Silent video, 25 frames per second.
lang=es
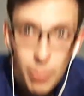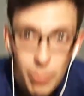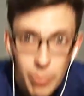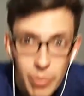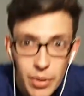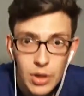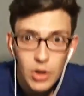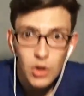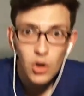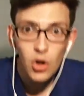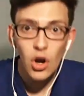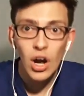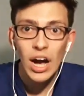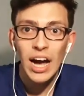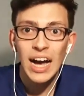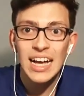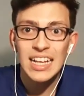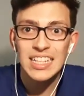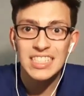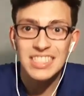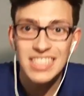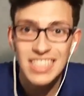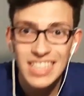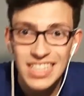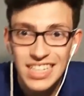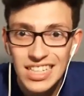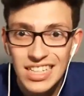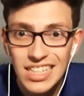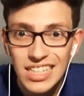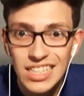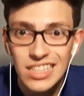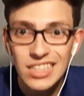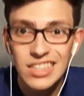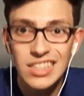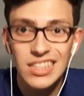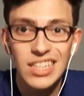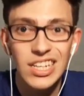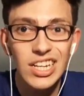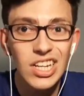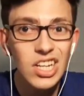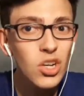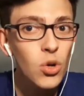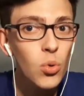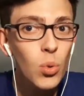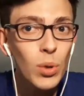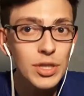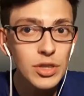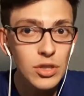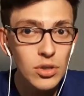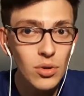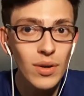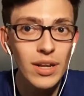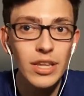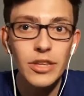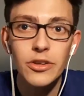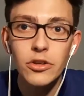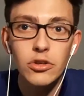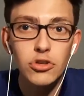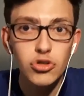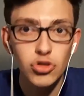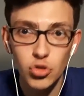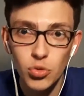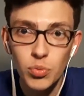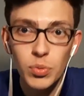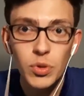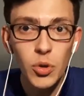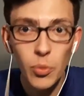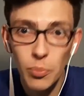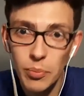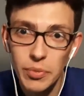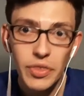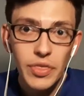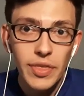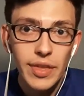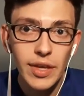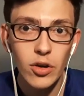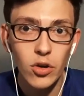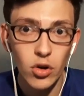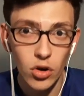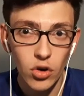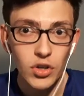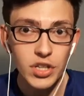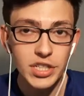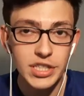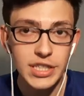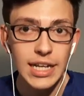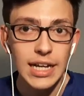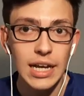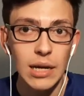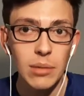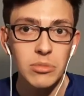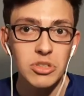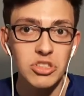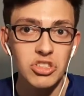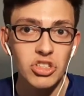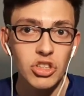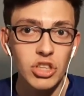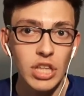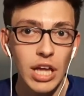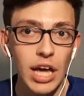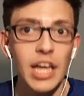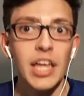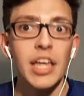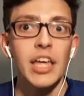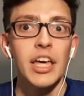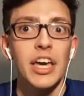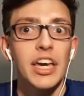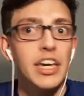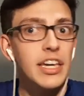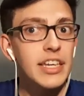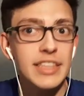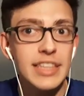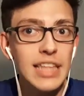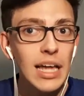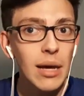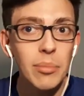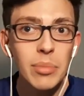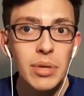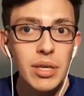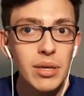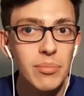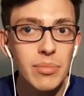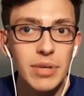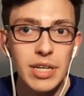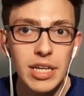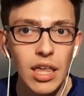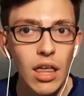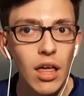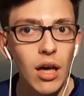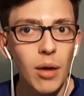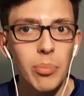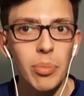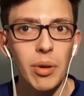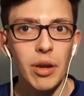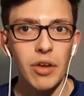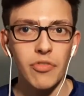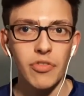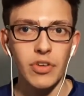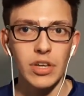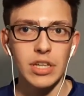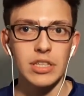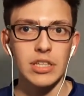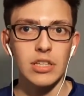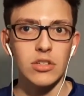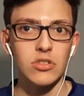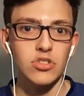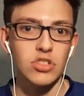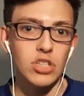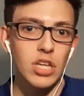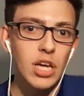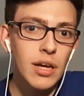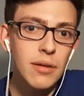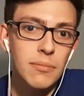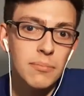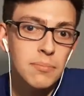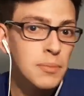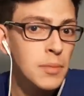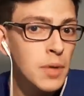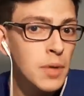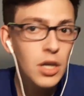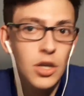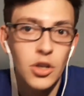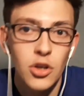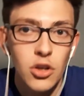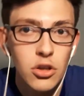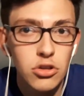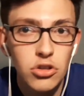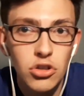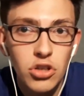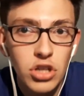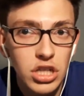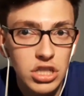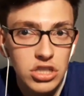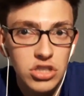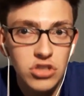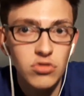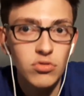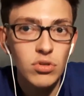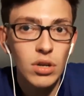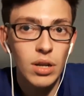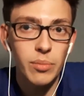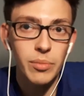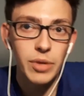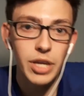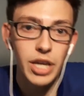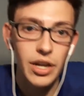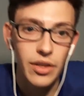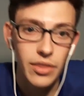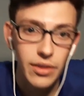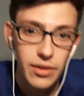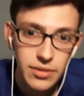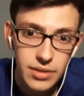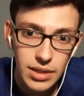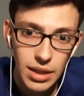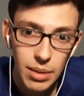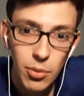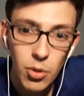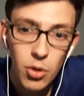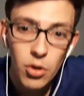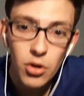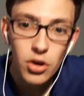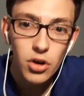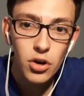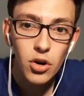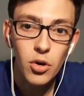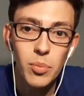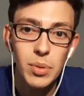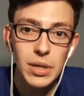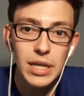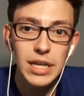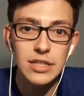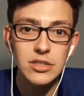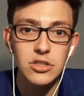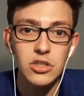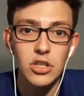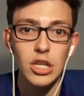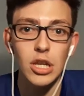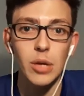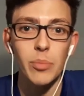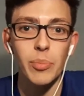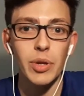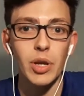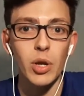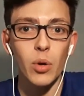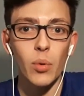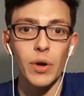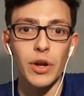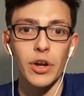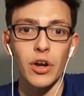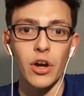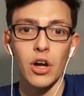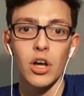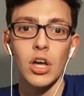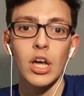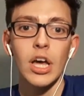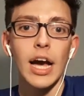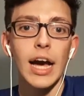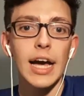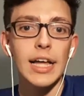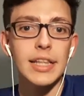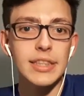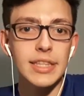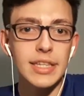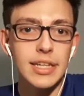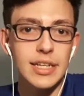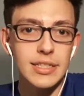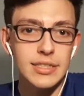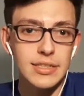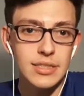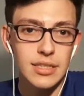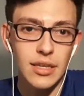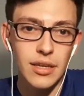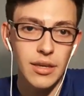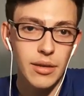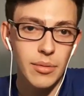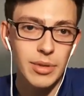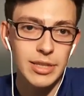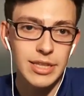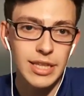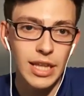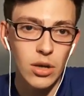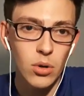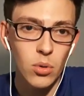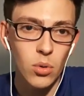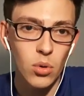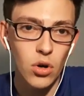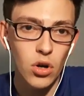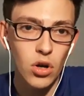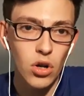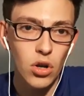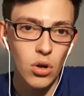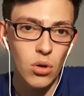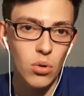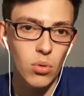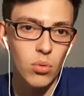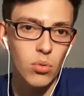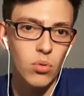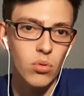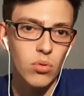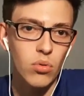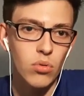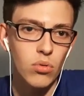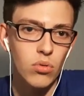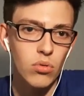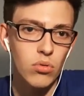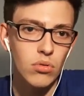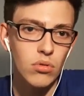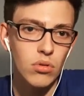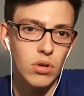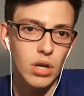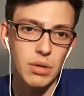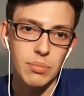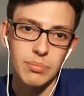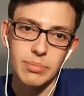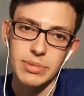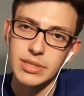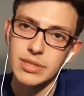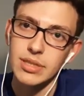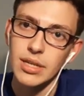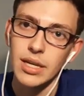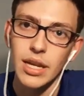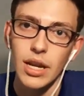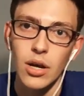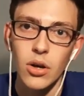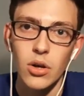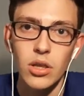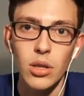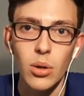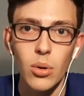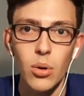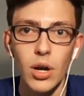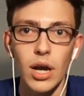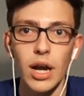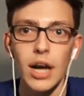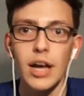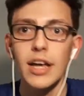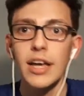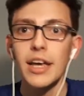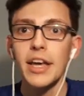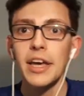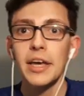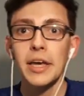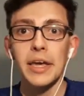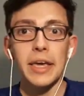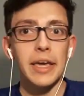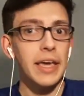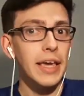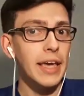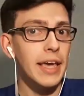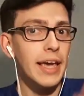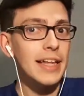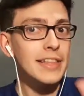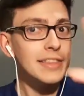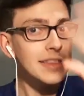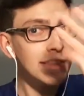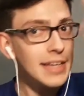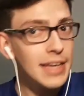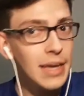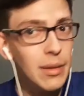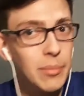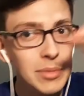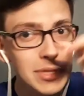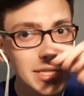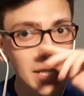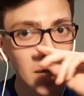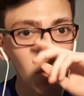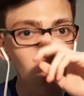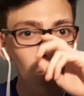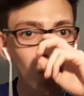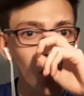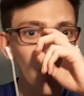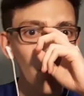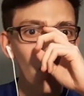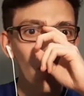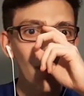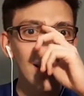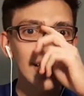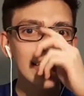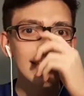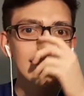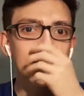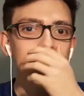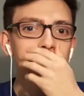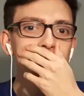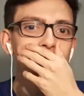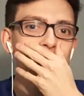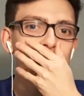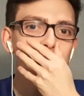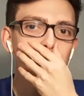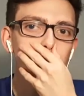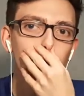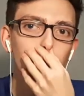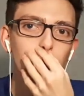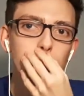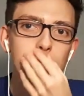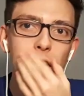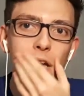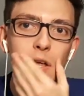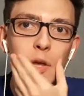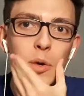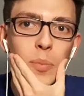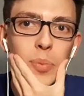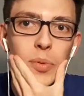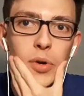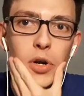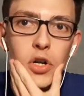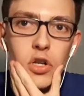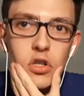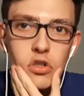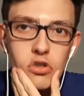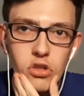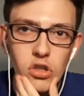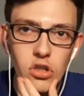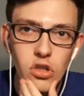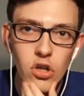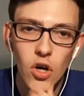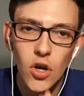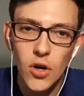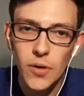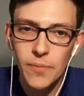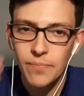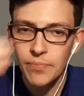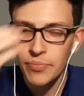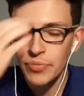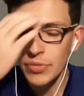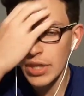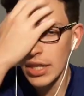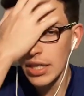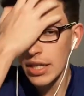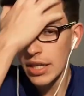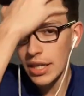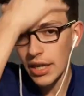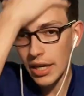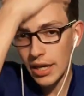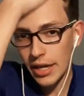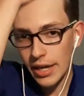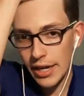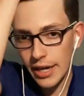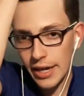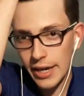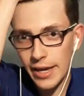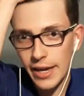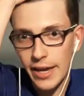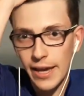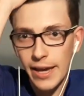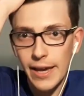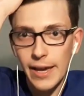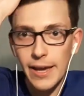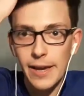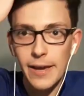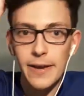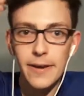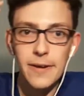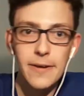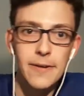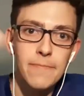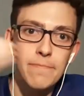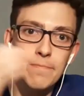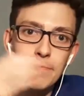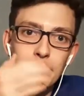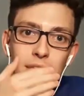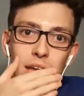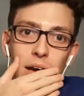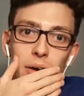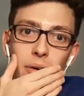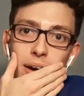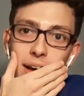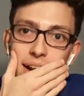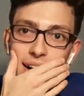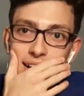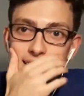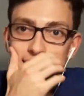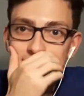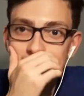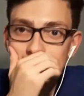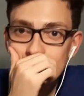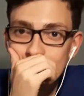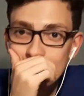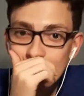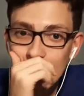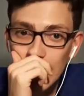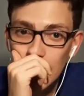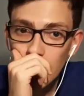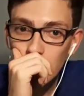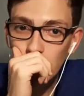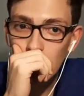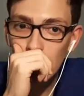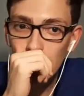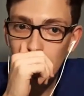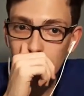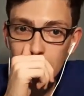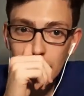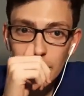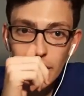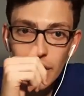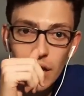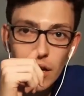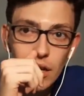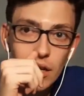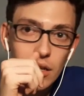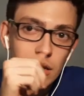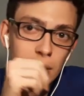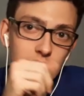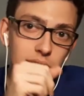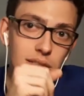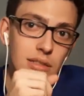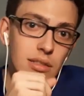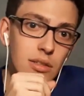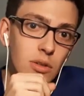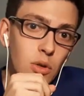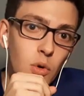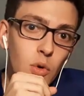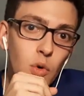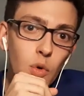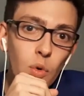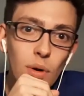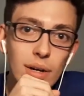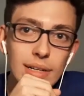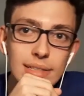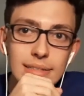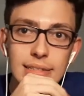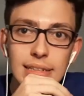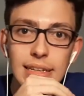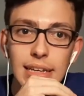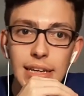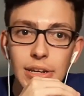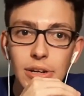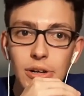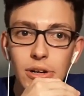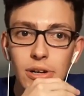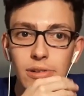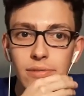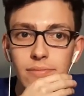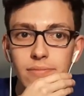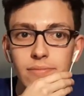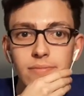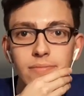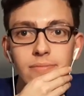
Pero hace 3, 4 años subí un video con esta camiseta y también me queda perfecta. O sea, no estoy creciendo una mierda. Estamos en complicaciones. Pero bueno, antes que se metan un gol... Uh, pensé que era gol de boca. Eh, antes que metan un gol voy a tirar resultado pronóstico. a ver, Racing ganó la ida 1 a 0.